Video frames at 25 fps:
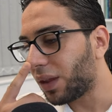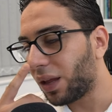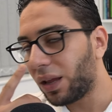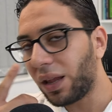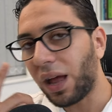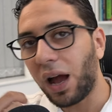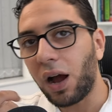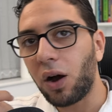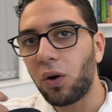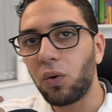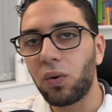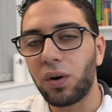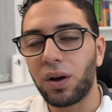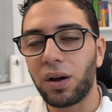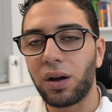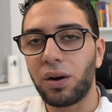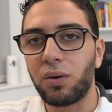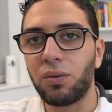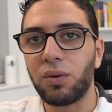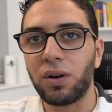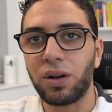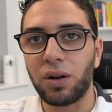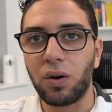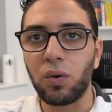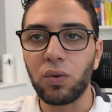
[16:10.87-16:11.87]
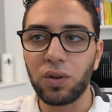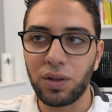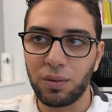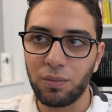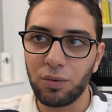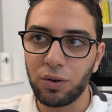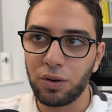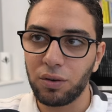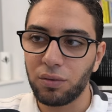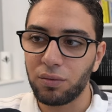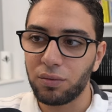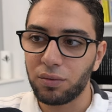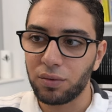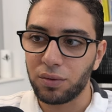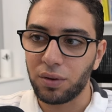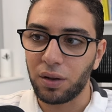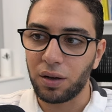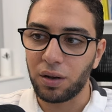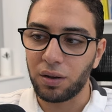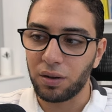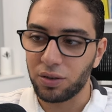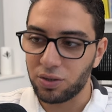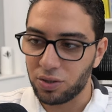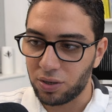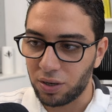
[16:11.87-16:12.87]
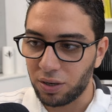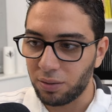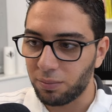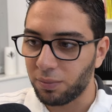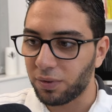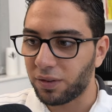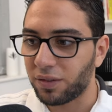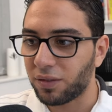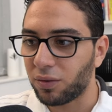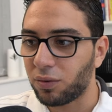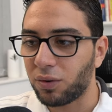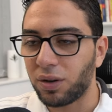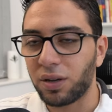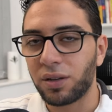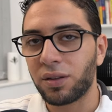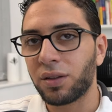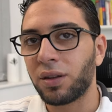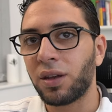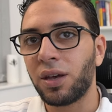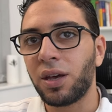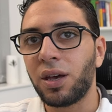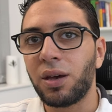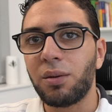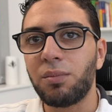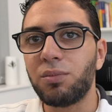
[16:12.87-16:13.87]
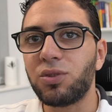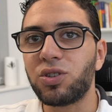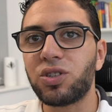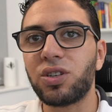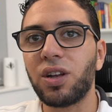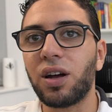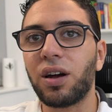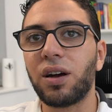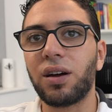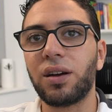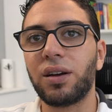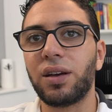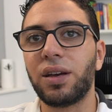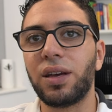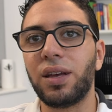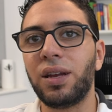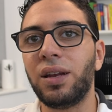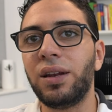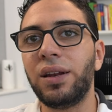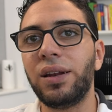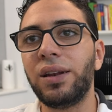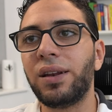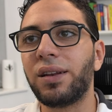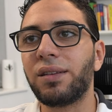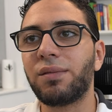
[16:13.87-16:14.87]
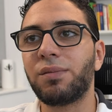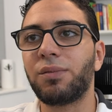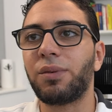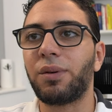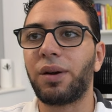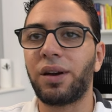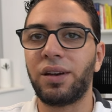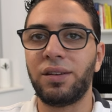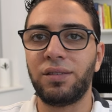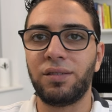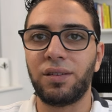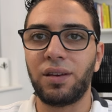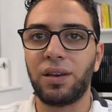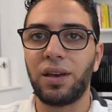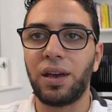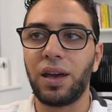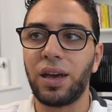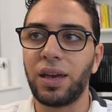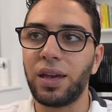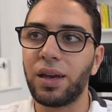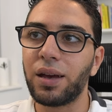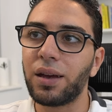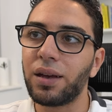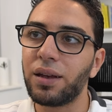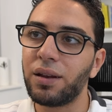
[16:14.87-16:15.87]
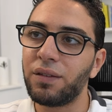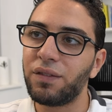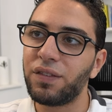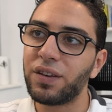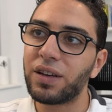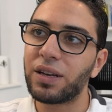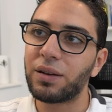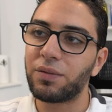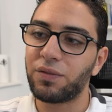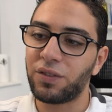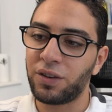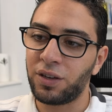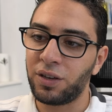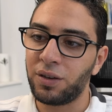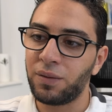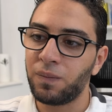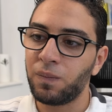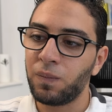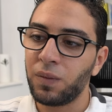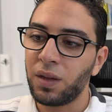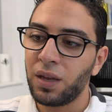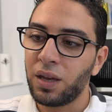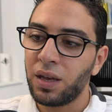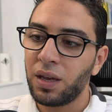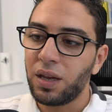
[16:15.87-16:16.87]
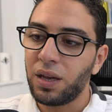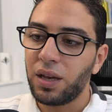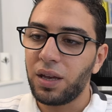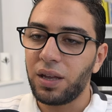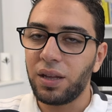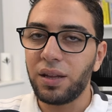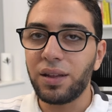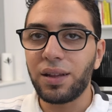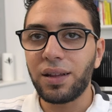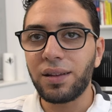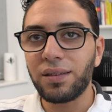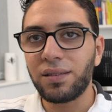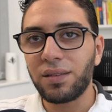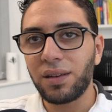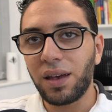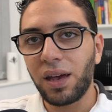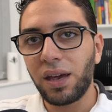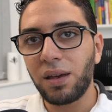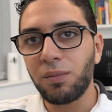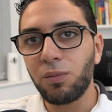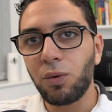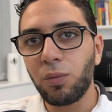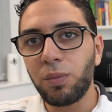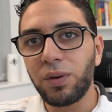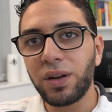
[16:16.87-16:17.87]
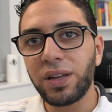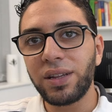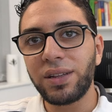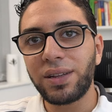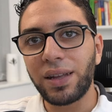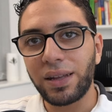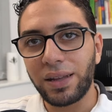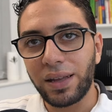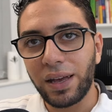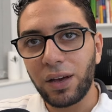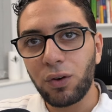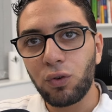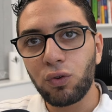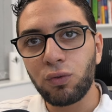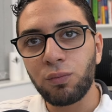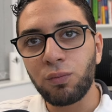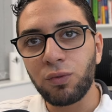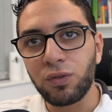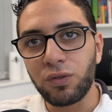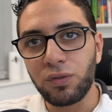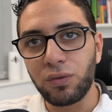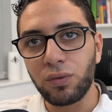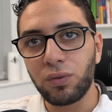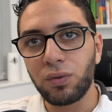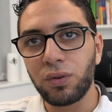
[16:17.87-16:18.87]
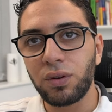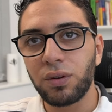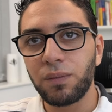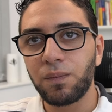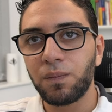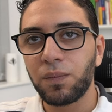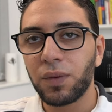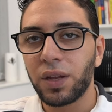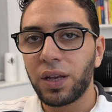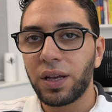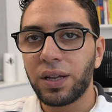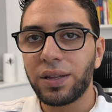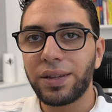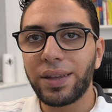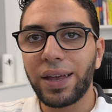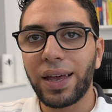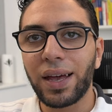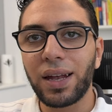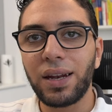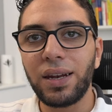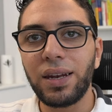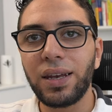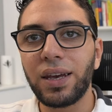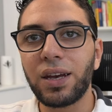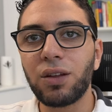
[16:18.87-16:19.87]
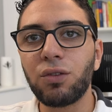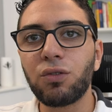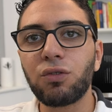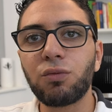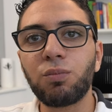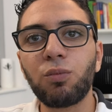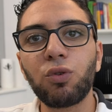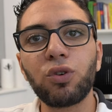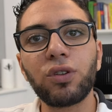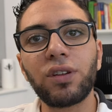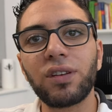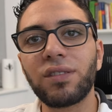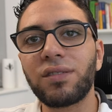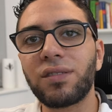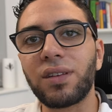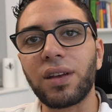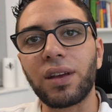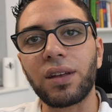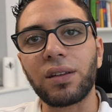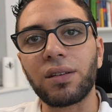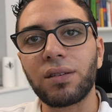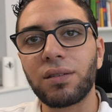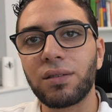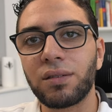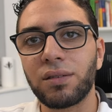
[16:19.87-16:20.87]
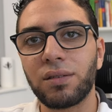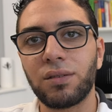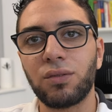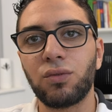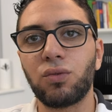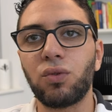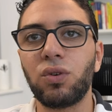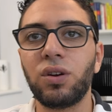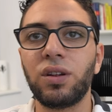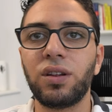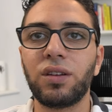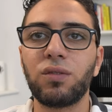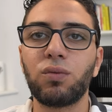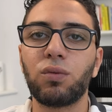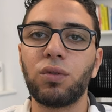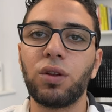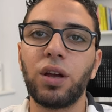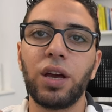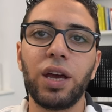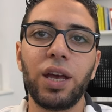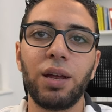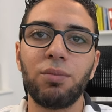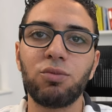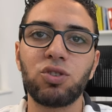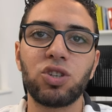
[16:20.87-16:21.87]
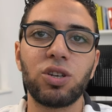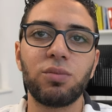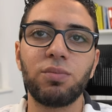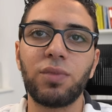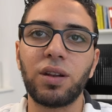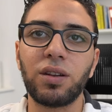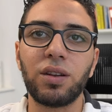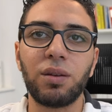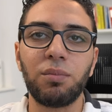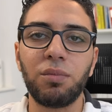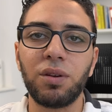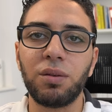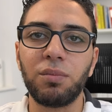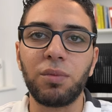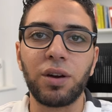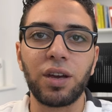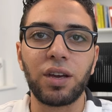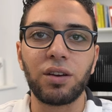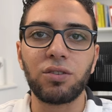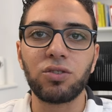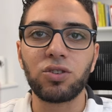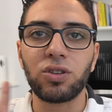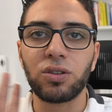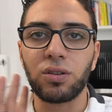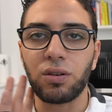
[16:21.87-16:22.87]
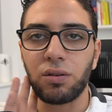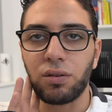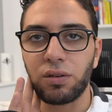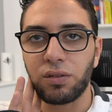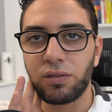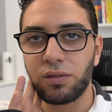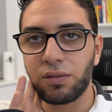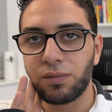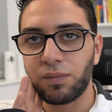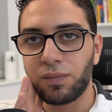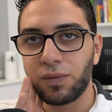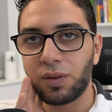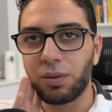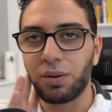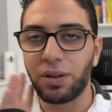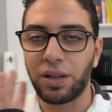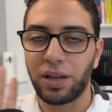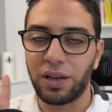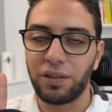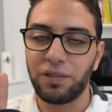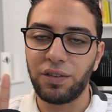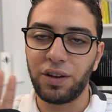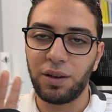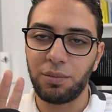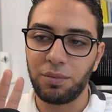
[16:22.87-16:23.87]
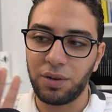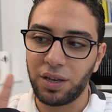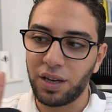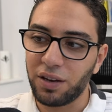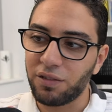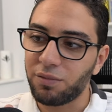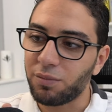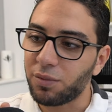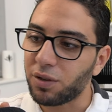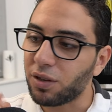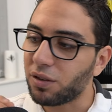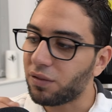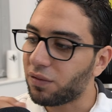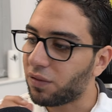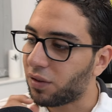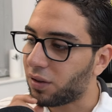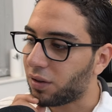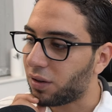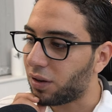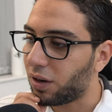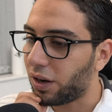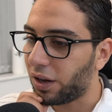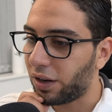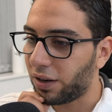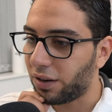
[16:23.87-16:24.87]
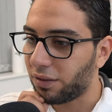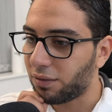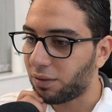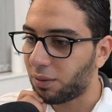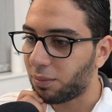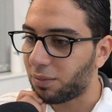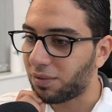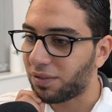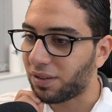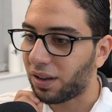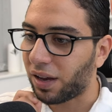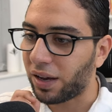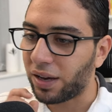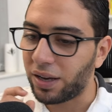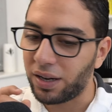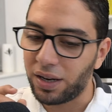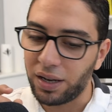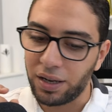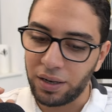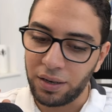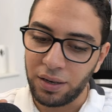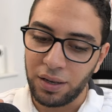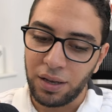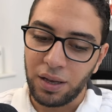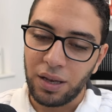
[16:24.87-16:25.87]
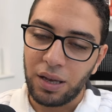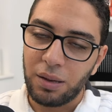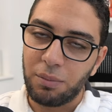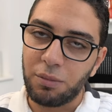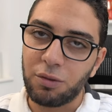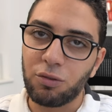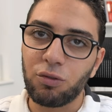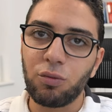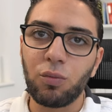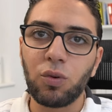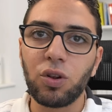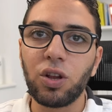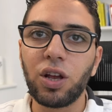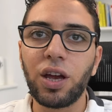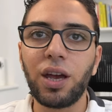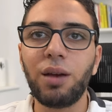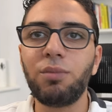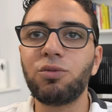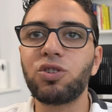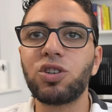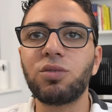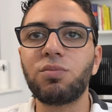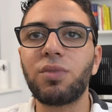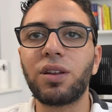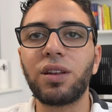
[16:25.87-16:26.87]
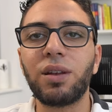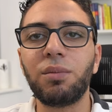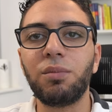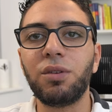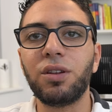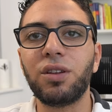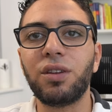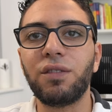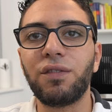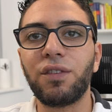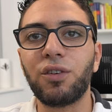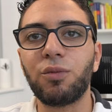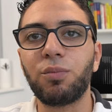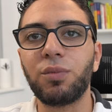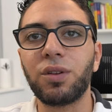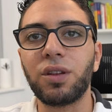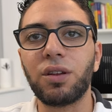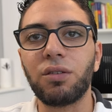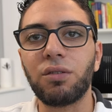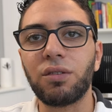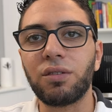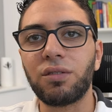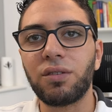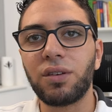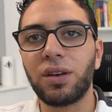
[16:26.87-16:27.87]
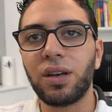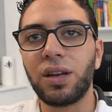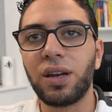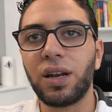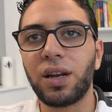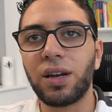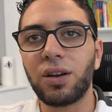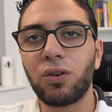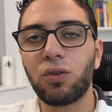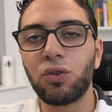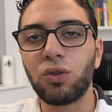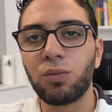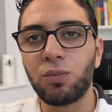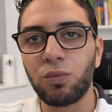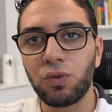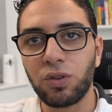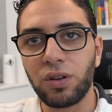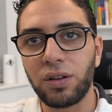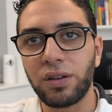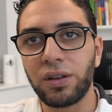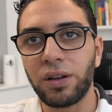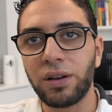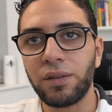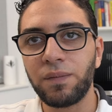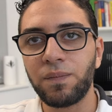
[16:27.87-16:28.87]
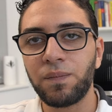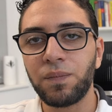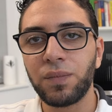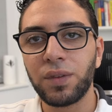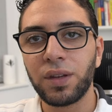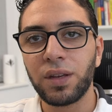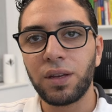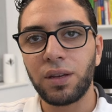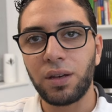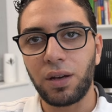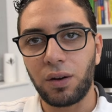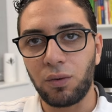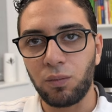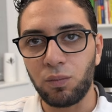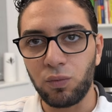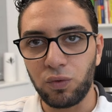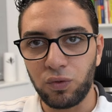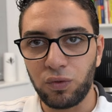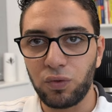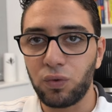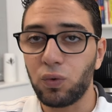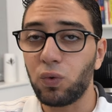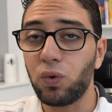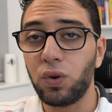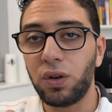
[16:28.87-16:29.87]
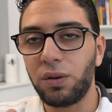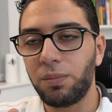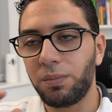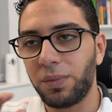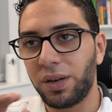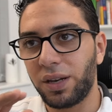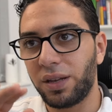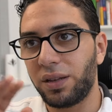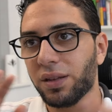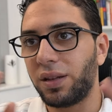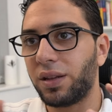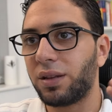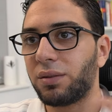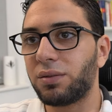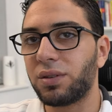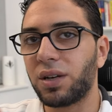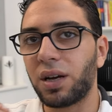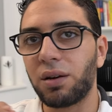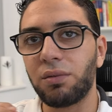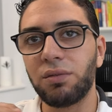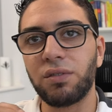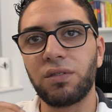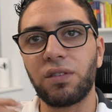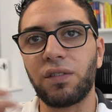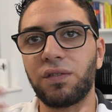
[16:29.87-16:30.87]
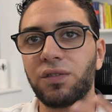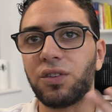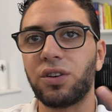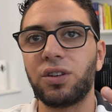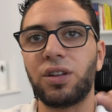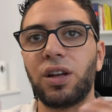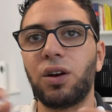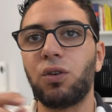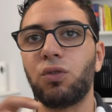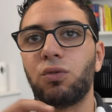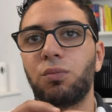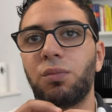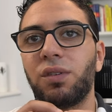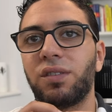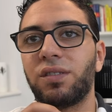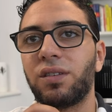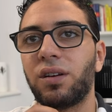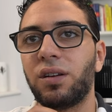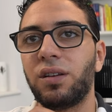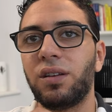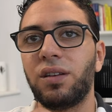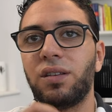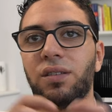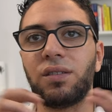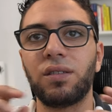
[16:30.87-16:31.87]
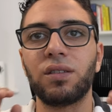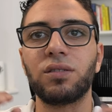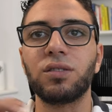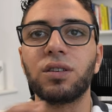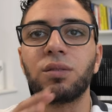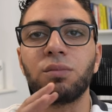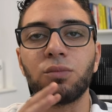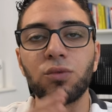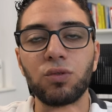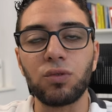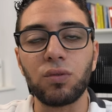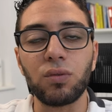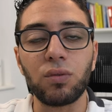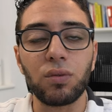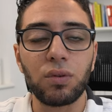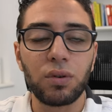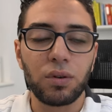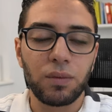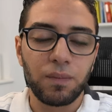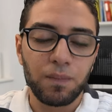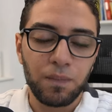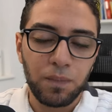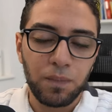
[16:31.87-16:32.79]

لا هو هو هو ده ممكن يكون اه شعير بس هو مش ده اللي الناس بتبقى عايزاه هي الفكره في ايه ان انت ازاي ممكن تاخد موديول تخليه كانه سموك تيست كده تقول لي والله احنا مش هنبدا نعمل مايجريشن دلوقتي طبعا عارف هعمل كده في موديل فاضل يعني الناس مستعجله يعني بس هم والله احنا مش هنبدا نعمل ديفلوبمنت دلوقتي احنا هناخد الموديل ده او موديول من الداتا هاوس هفترض هاخد مثلا السي او ام موديول